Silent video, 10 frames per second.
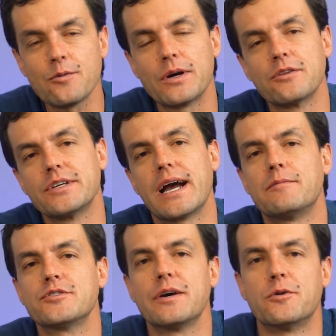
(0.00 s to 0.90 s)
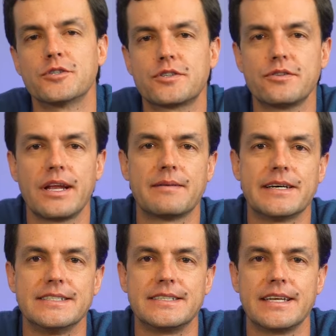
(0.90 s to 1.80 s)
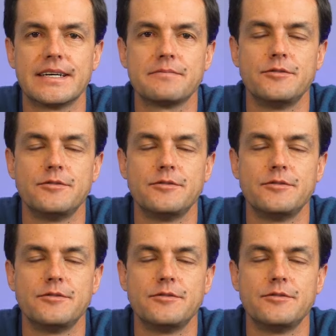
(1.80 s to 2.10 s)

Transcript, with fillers: Cuando llegamos de Boston de la maestría,